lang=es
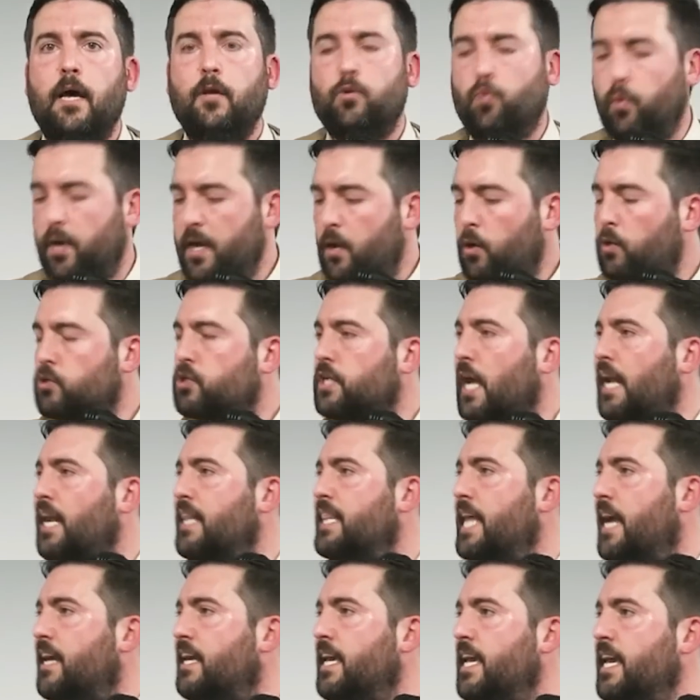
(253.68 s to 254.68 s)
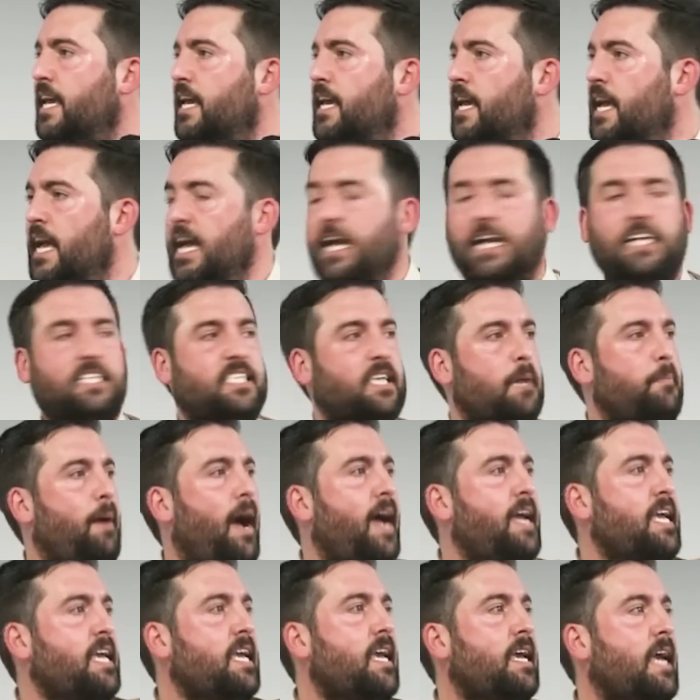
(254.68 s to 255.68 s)
Tu hijo sale de aquí y se
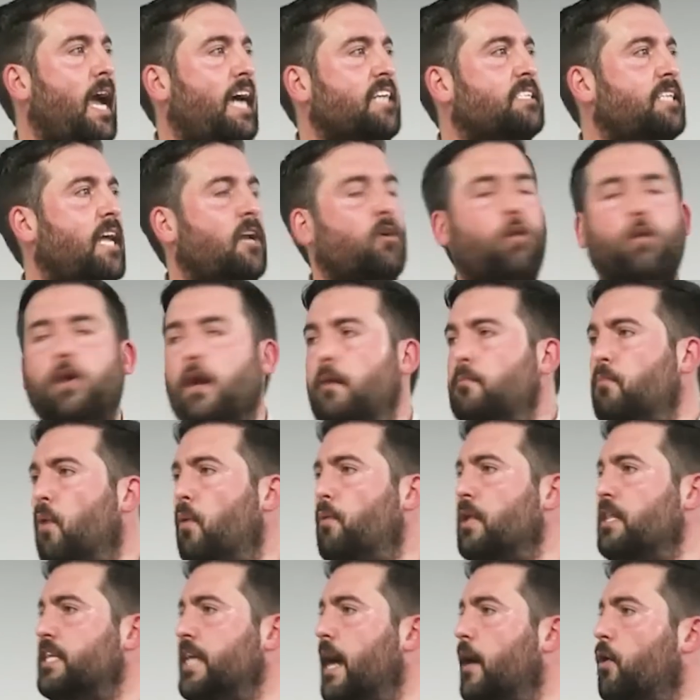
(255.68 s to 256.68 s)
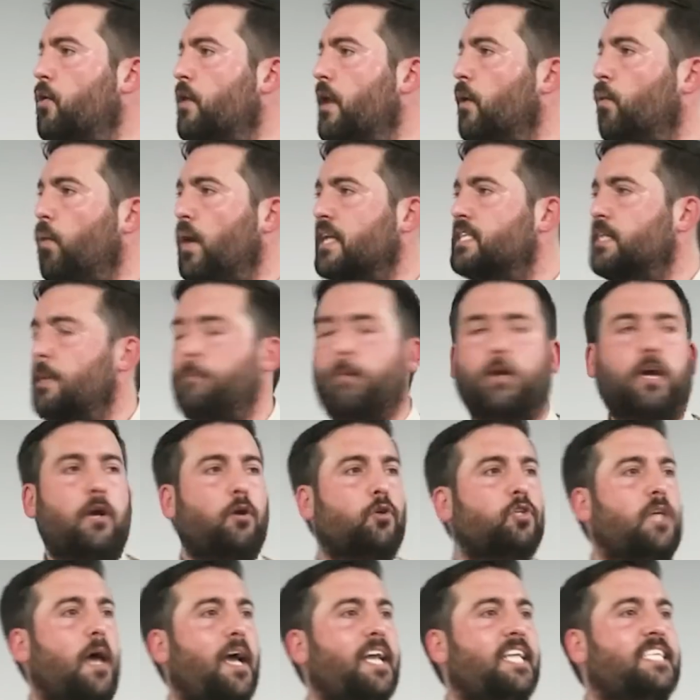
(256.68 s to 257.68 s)
va ahí a estar con el móvil ya con el WhatsApp porque
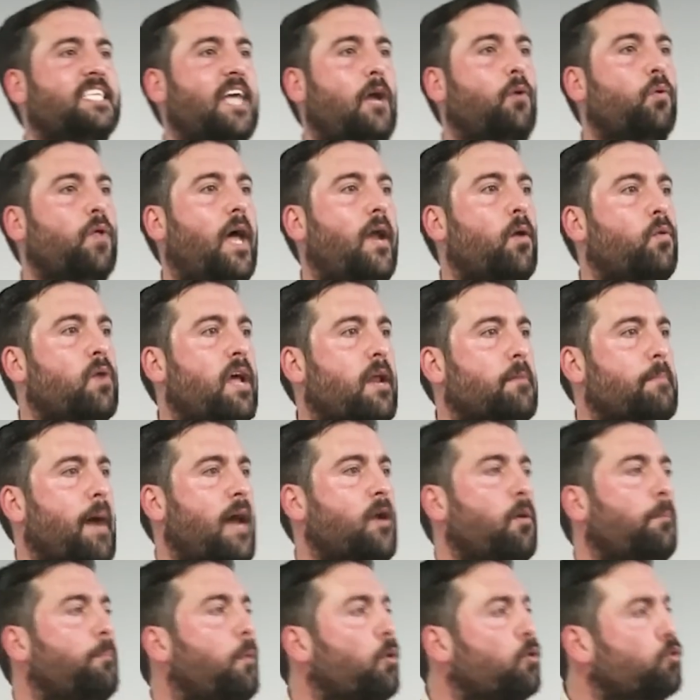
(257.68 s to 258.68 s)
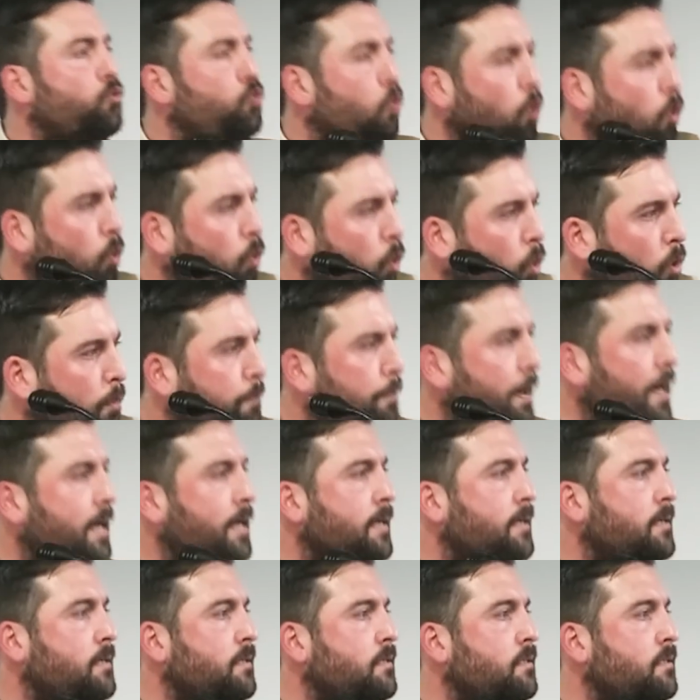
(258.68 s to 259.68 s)
no sabe ni saludar a un hermano por tu culpa.